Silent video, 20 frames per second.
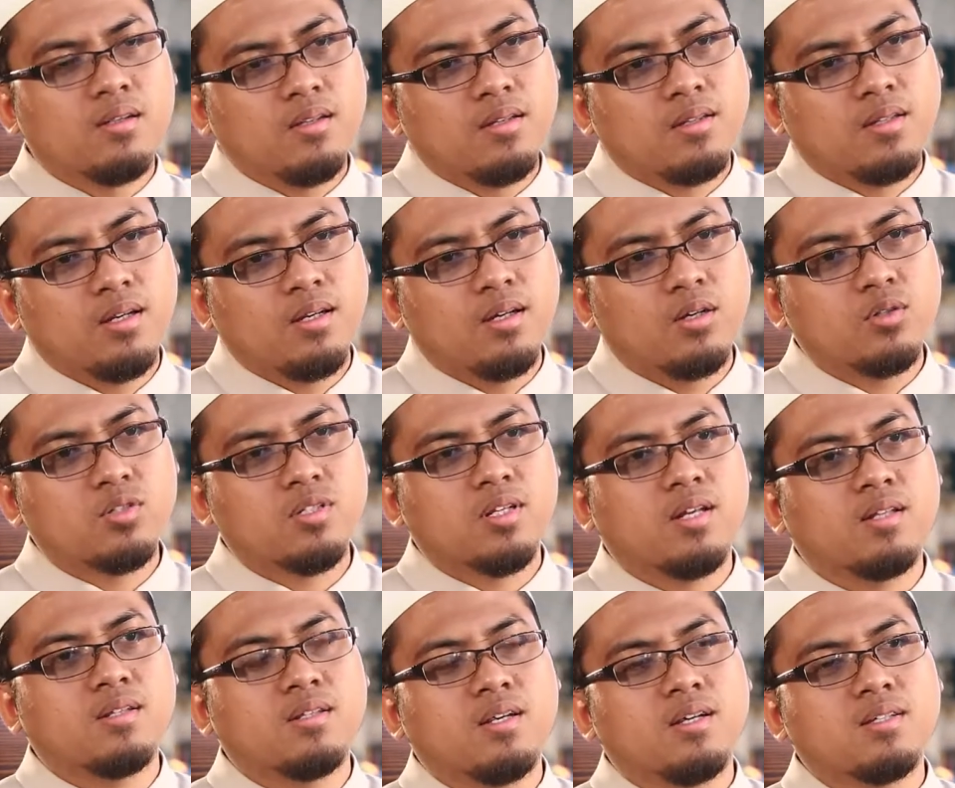kita harus
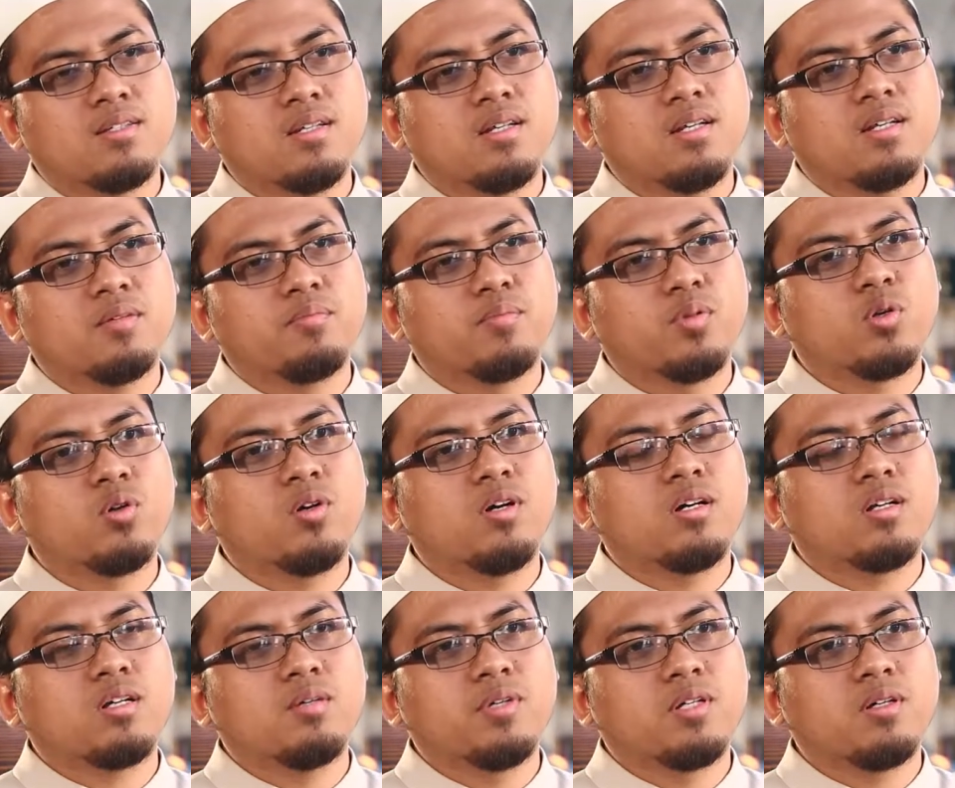senantiasa
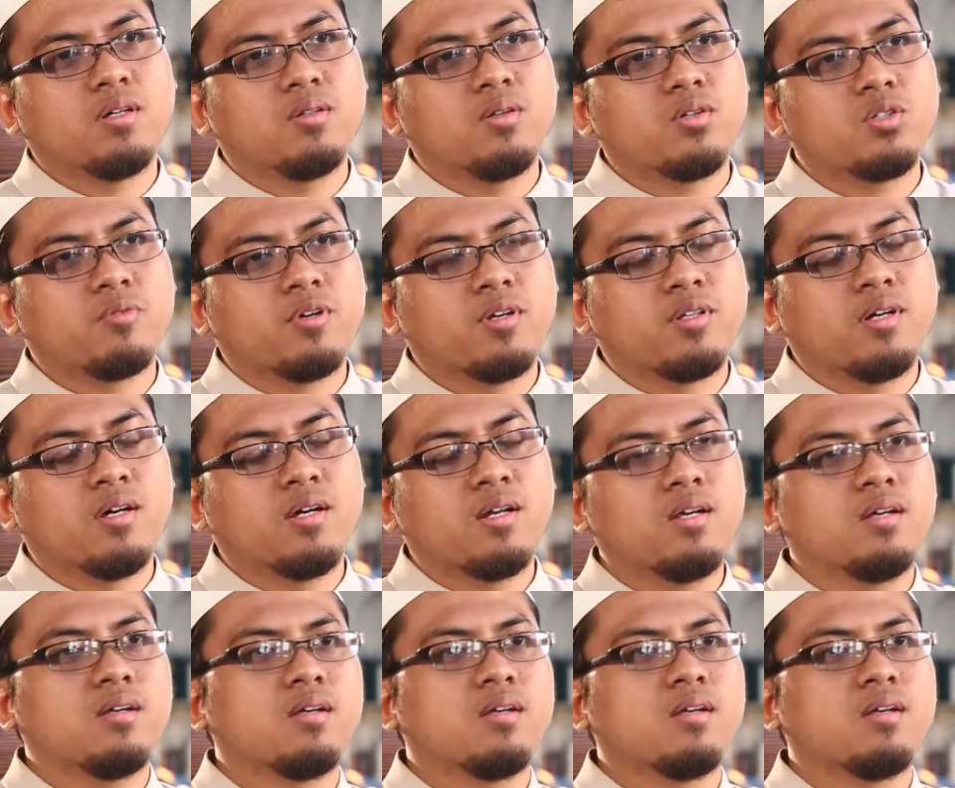berdoa kepada Allah SWT,